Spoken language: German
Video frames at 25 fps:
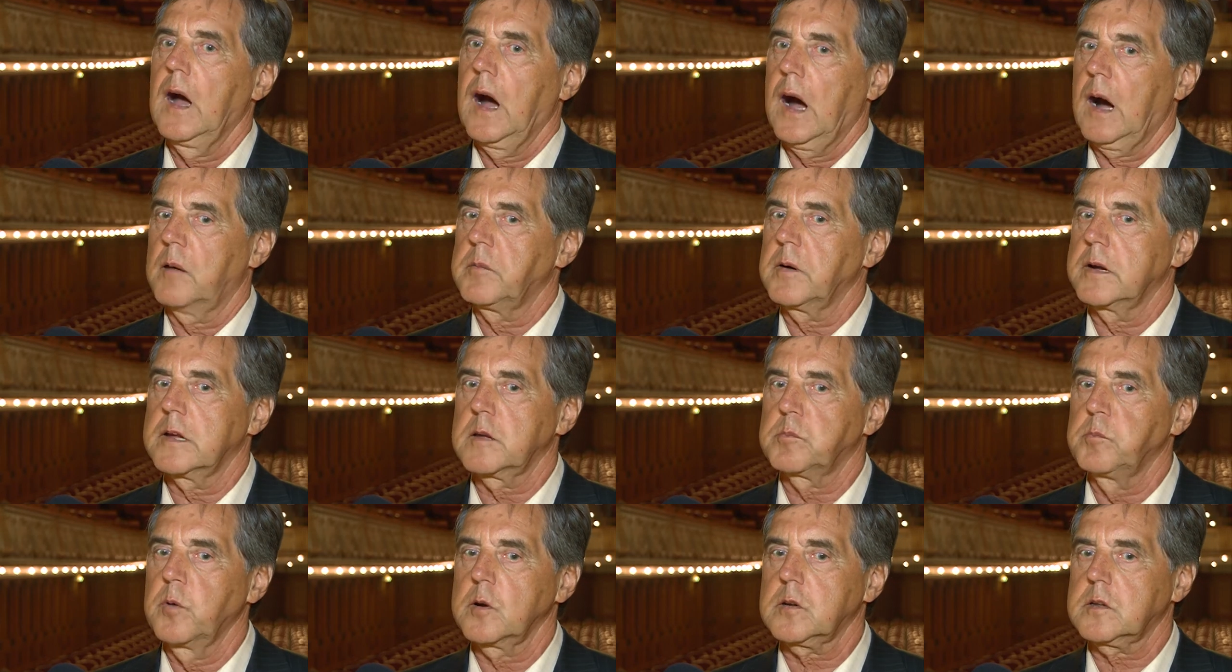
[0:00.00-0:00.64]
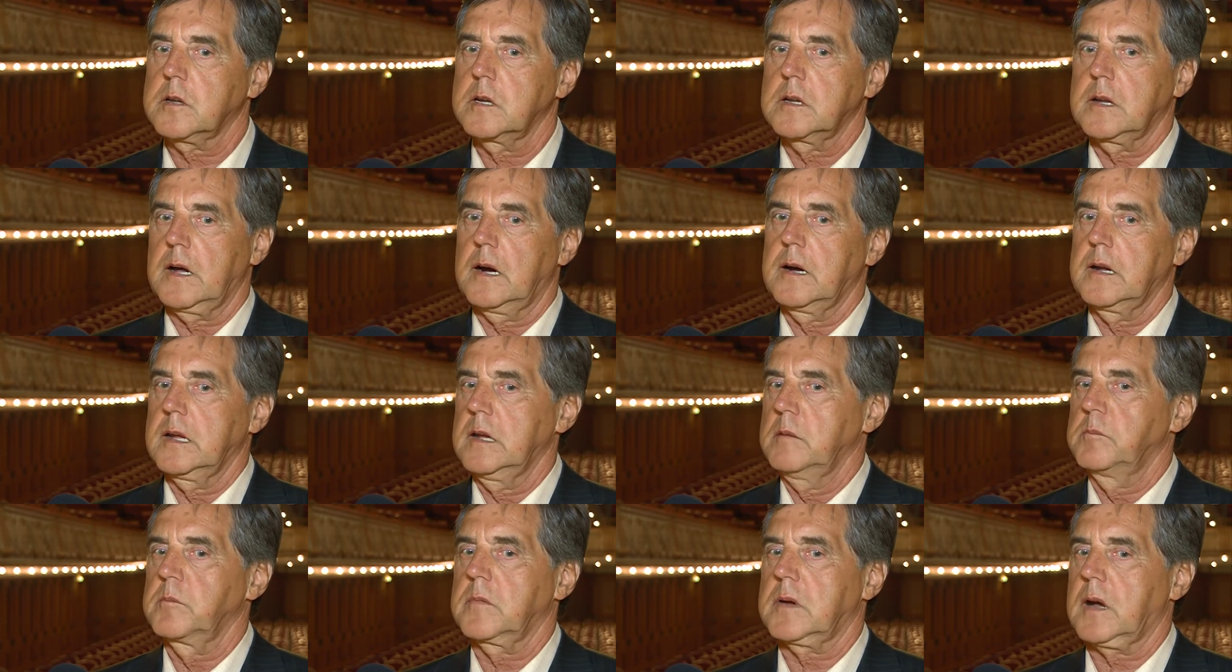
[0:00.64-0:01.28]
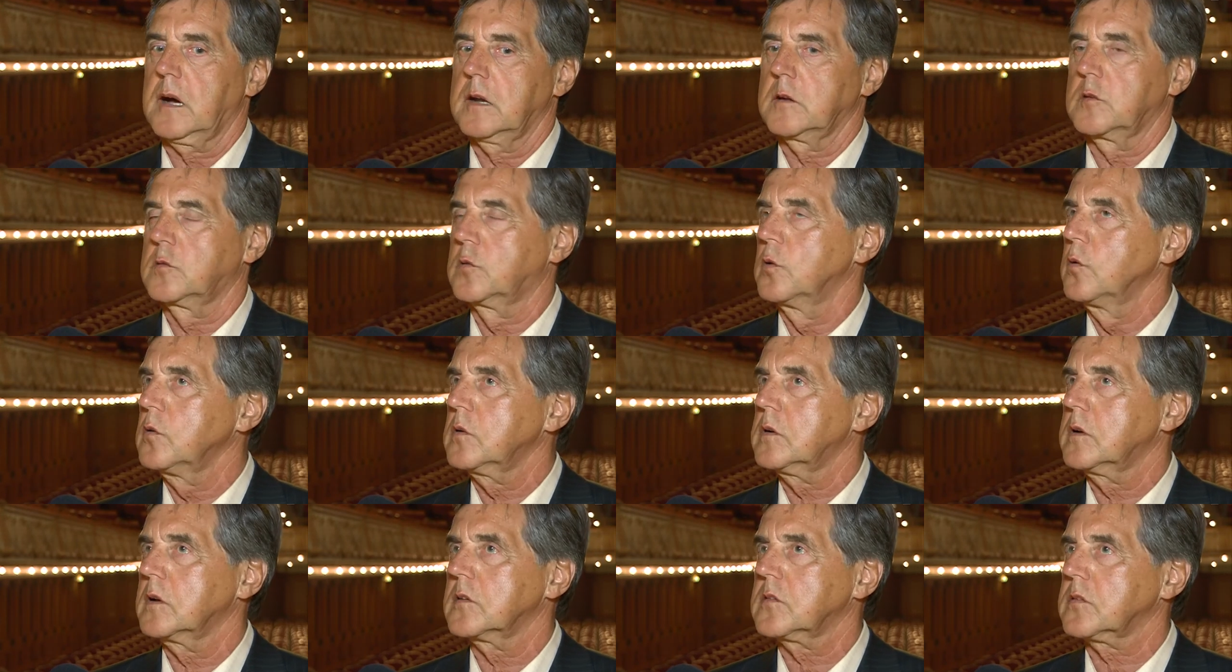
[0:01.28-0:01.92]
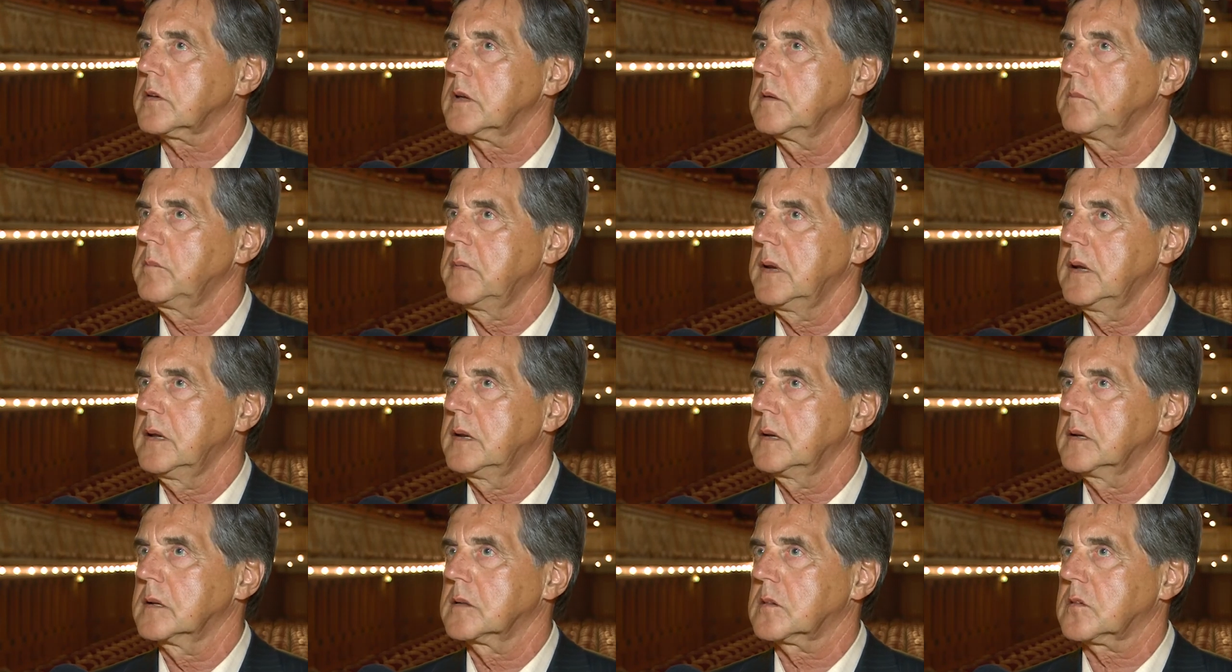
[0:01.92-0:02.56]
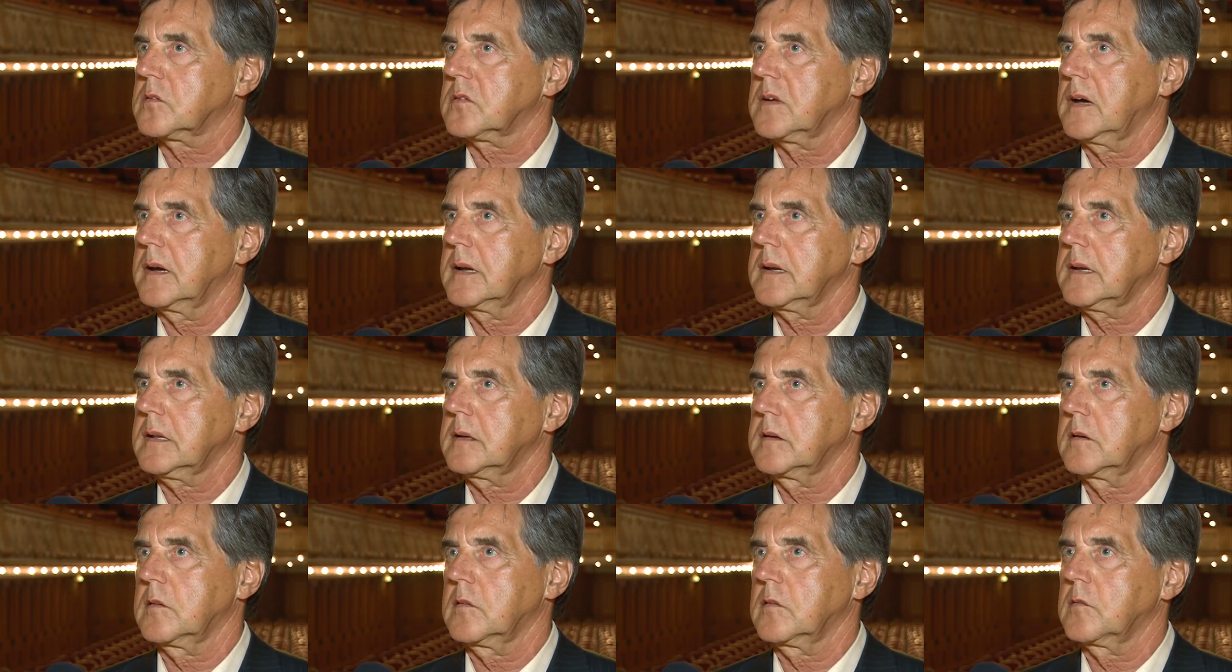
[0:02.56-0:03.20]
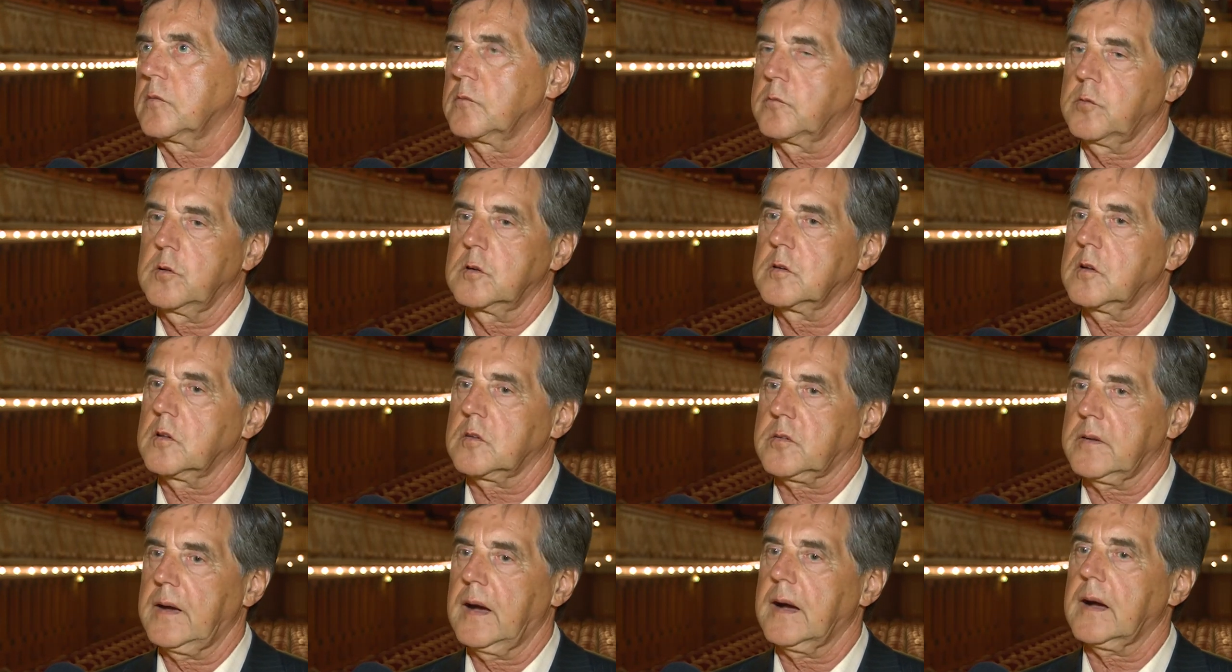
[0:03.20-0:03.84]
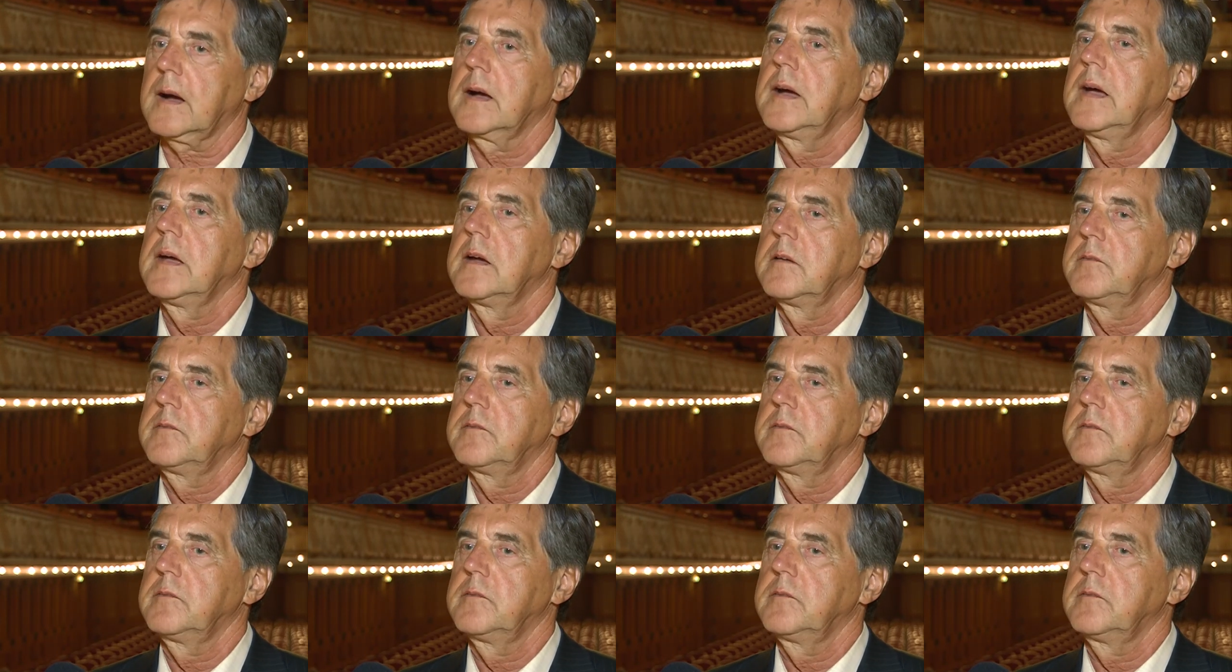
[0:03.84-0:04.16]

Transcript: Aber ich möchte da eben kein dunkles Gemälde zeichnen, würde sagen,